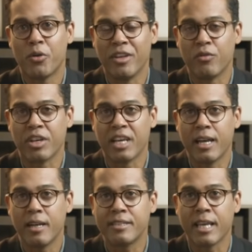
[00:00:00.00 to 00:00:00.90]
des
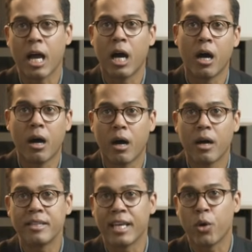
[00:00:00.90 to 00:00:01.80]
voyelles, des
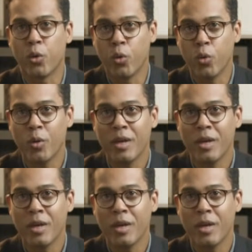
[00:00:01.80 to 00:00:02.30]
A, des E,